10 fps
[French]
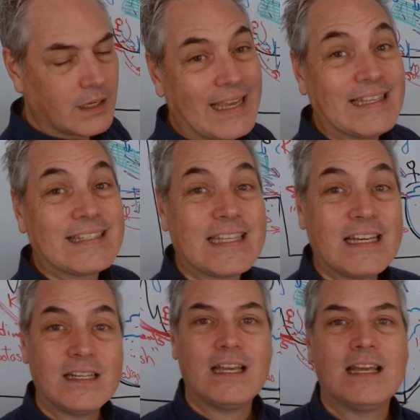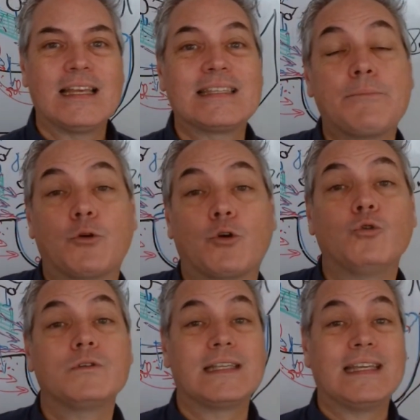Et ça, ça peut
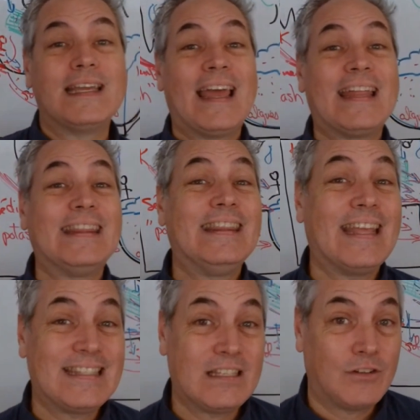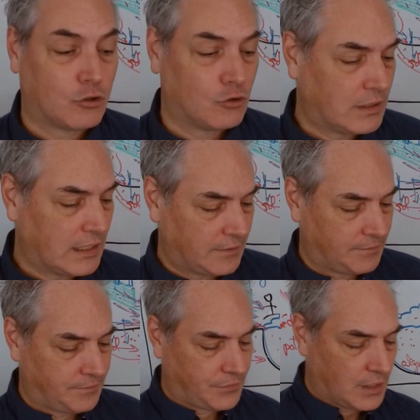causer des difficultés.
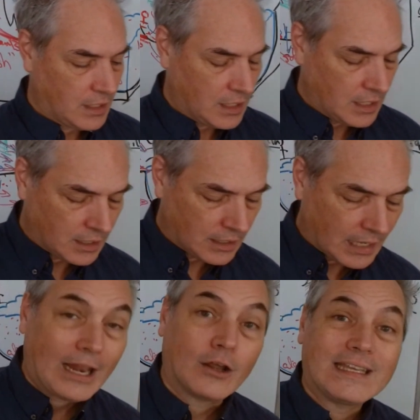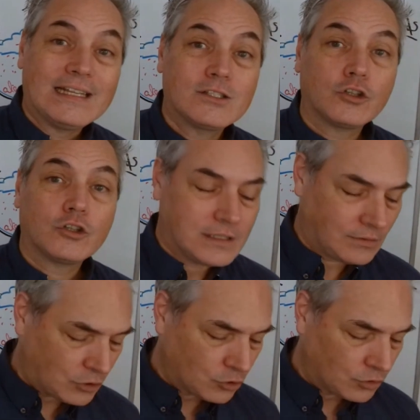Alors, quelle sorte de
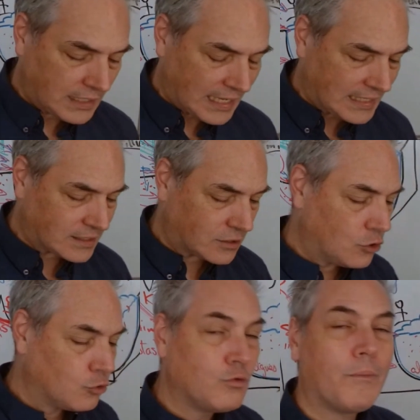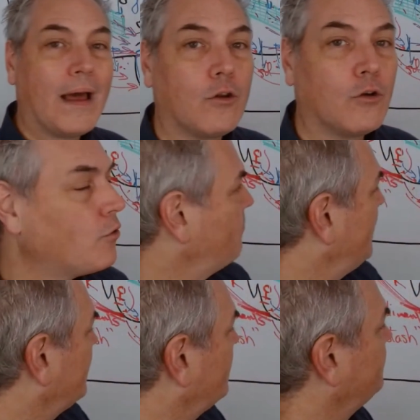difficultés est-ce que nous parlons
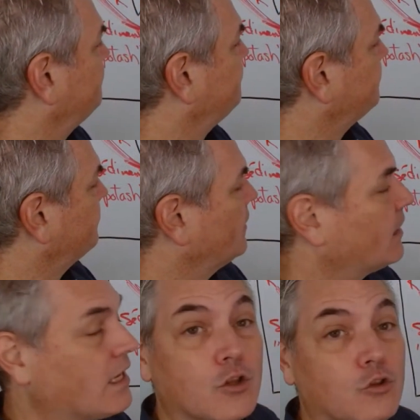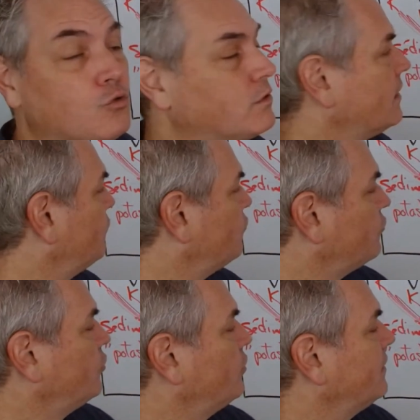maintenant? Nous savons
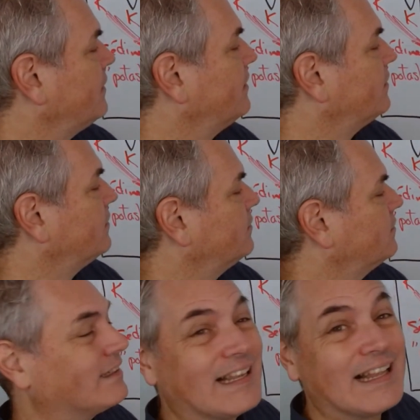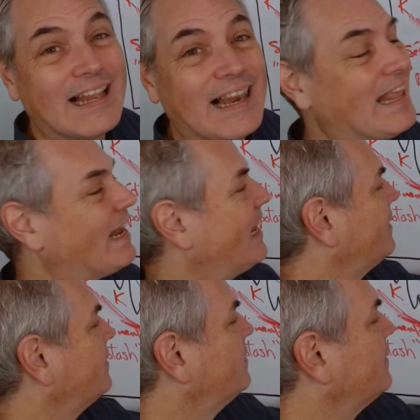que dans les
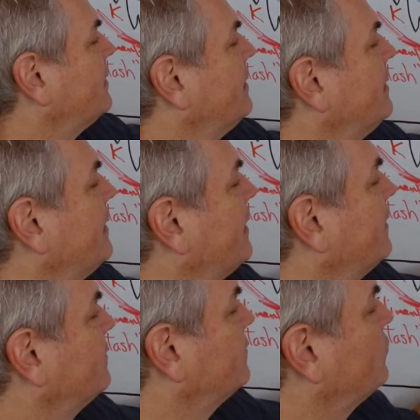lacs, il y a ce